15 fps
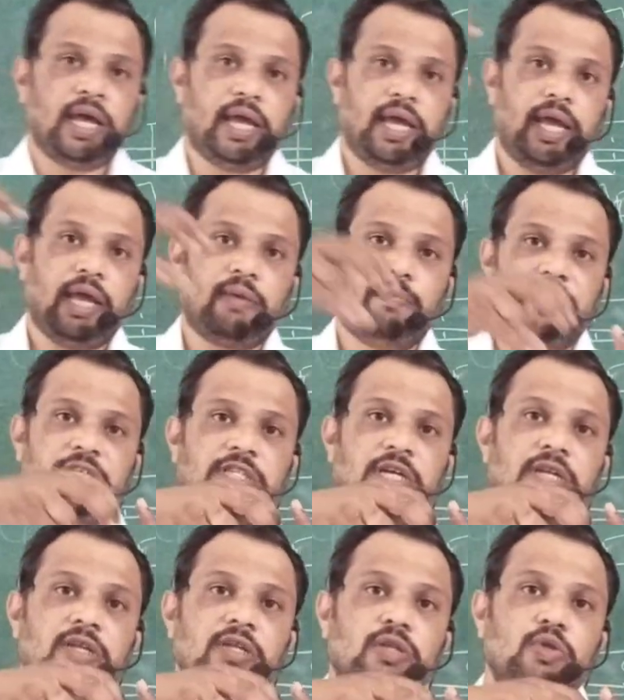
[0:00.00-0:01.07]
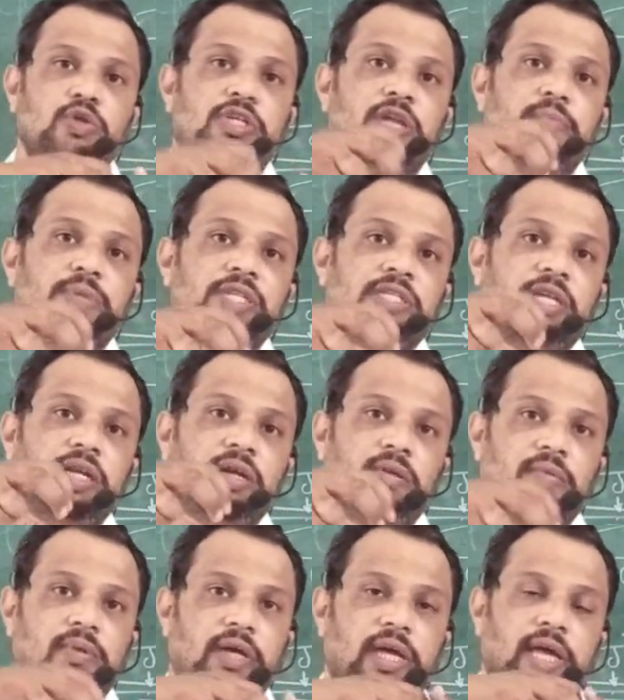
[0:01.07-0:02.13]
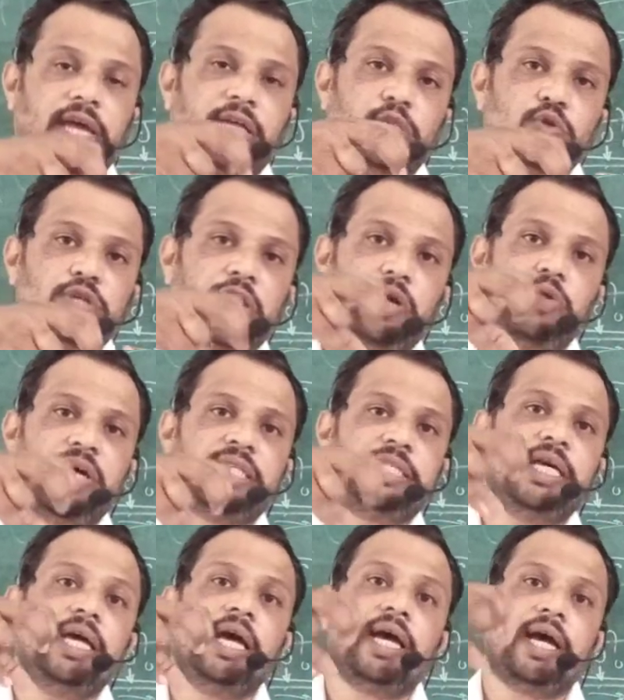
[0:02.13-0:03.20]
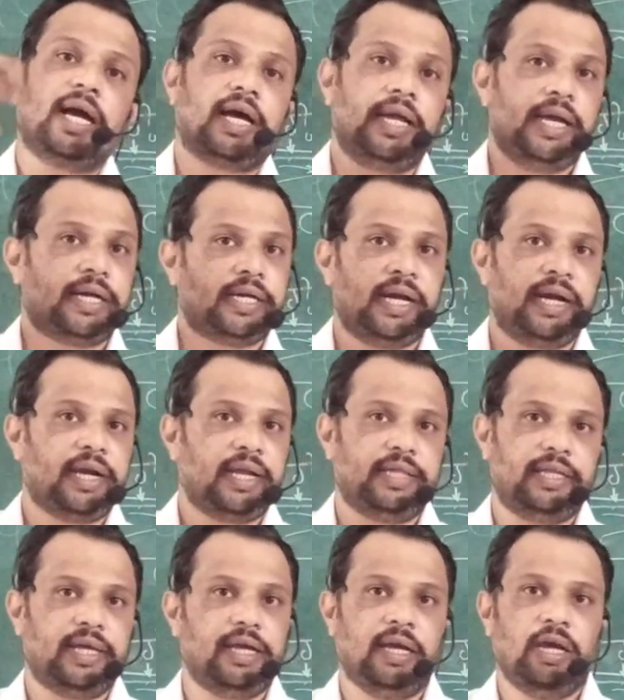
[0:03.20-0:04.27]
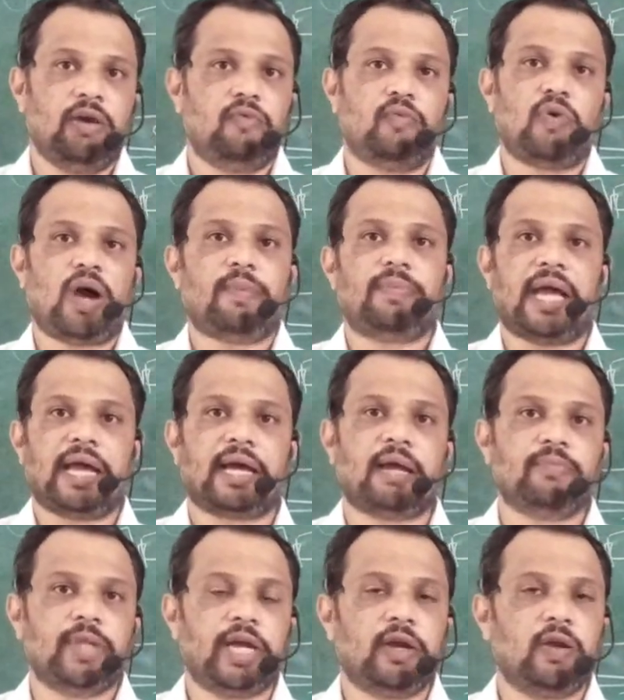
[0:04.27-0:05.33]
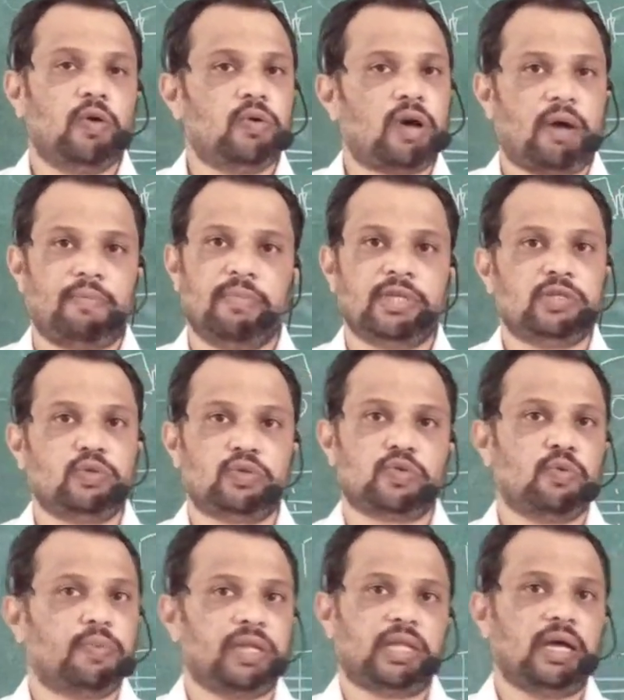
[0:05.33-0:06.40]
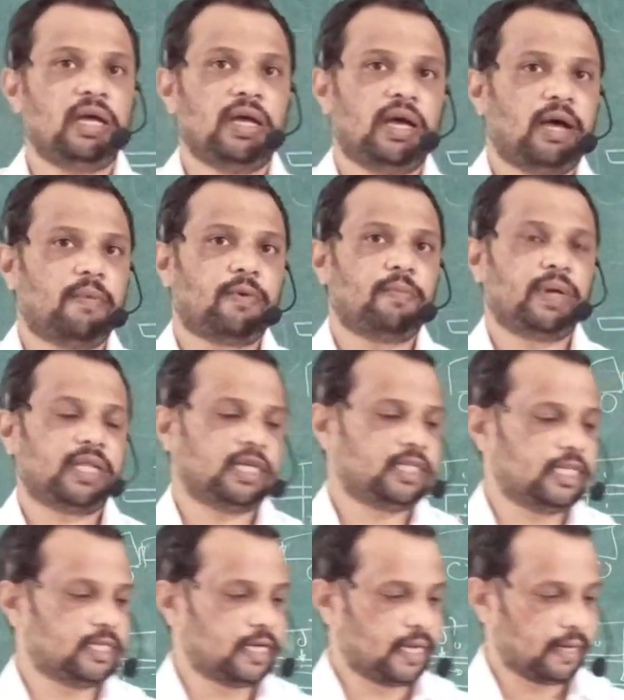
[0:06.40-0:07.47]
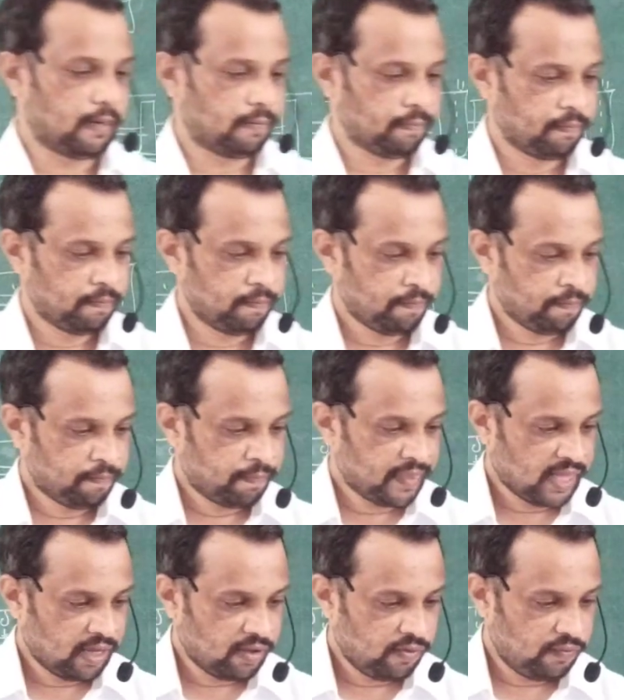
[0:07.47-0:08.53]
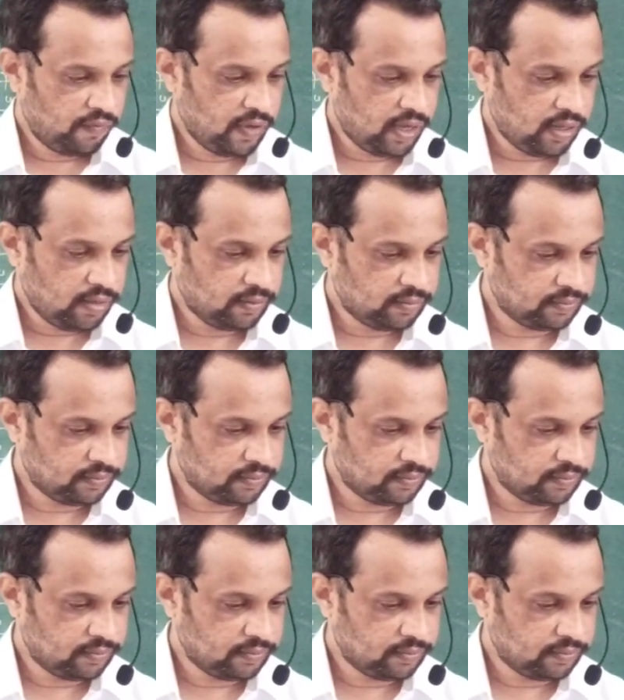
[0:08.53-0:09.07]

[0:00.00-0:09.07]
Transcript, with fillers: एक पिस्टन दूसरे पिस्टन एक दूसरे को ऐसे कनेक्टेड रहते हैं वो आप डायग्राम देख लो आप में से उसको पता आपको पता चल जाएगा फिर